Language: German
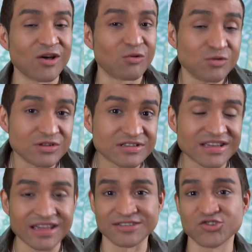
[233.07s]
Und
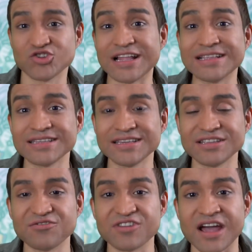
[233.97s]
es stellt sich
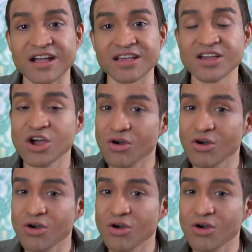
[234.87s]
die Frage,